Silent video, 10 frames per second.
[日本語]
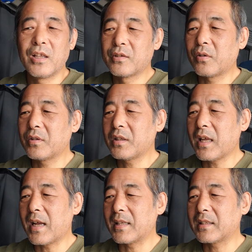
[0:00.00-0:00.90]
そん
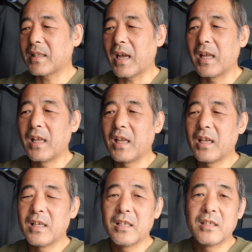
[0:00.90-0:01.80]
なあんた、
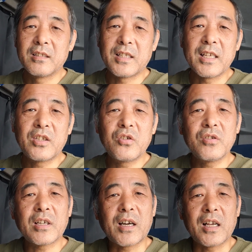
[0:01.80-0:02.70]
せんきゅう
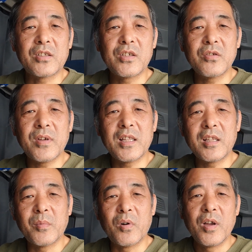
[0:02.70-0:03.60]
ひゃくはちじゅうえん
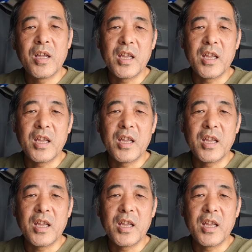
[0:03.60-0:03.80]
でも、